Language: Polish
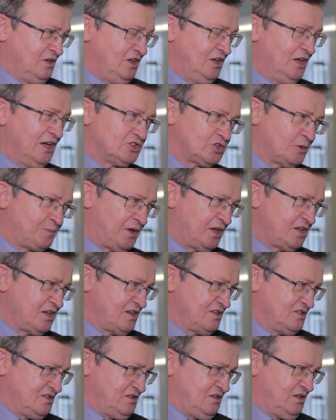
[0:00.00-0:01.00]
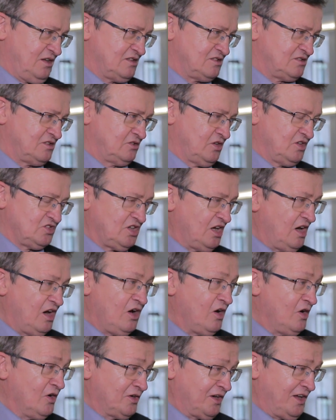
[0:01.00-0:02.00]
Ile to pieniędzy jest? To jest
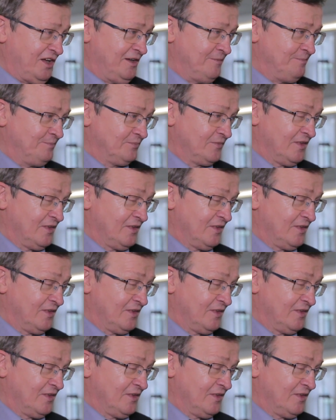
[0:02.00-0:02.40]
chore.